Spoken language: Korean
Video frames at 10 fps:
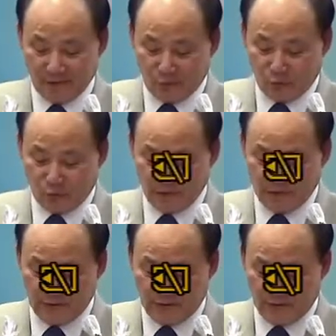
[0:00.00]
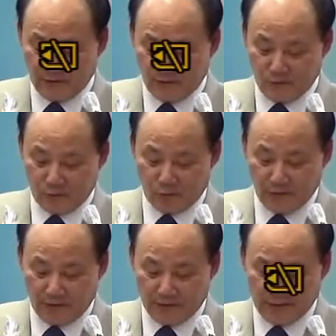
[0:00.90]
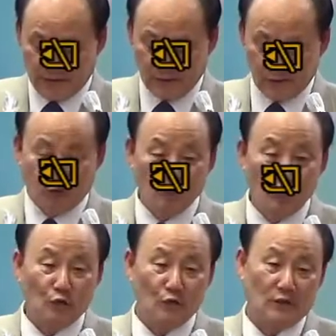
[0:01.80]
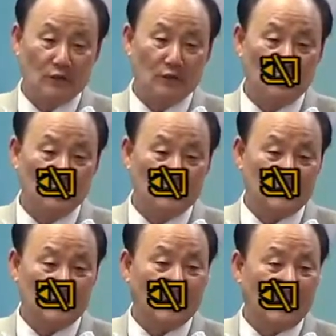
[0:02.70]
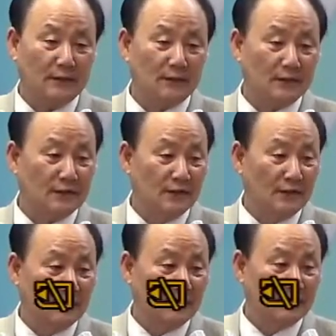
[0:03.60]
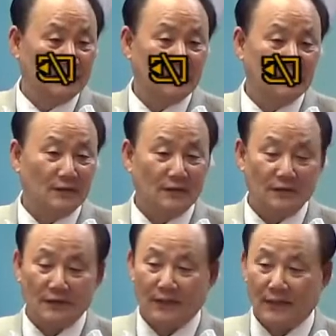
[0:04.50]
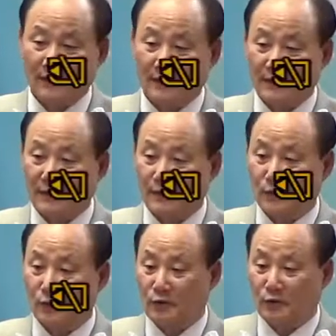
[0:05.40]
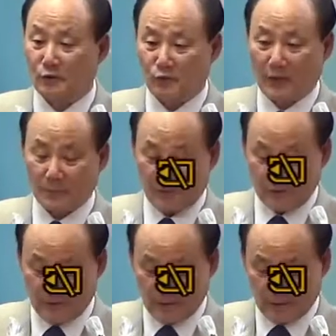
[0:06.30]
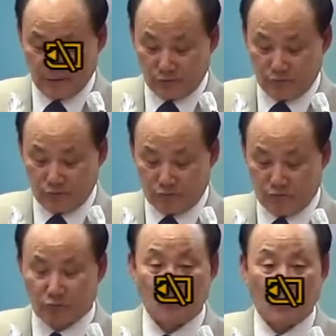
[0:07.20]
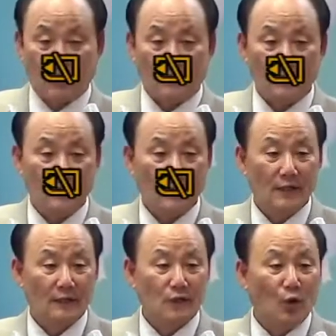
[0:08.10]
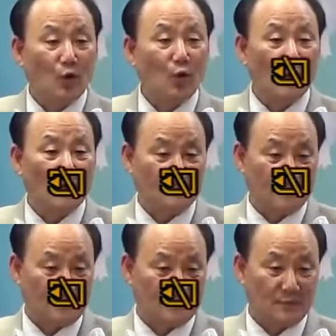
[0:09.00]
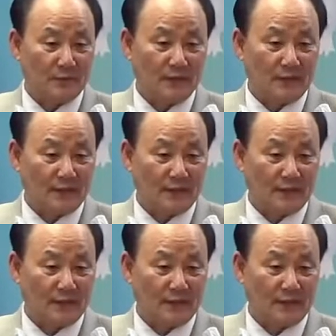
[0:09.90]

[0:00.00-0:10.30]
원제 원래는 이제 영국 영이 지배하던 예, 그런 나라이니까 영국 하면 이제 국, 국교가 성공하지 않습니까?